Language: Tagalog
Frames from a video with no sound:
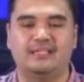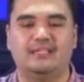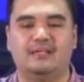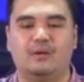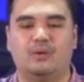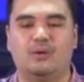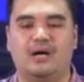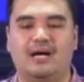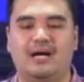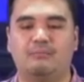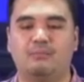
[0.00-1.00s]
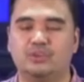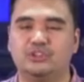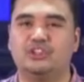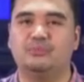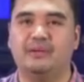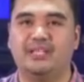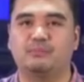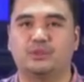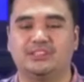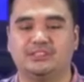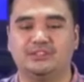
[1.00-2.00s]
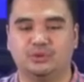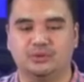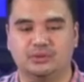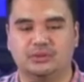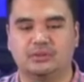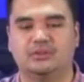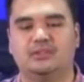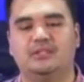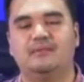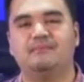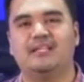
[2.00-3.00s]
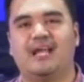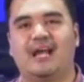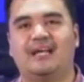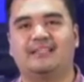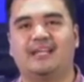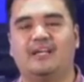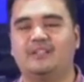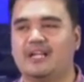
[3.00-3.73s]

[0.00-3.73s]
o uh, most humane procedure. At uh, yun nga ang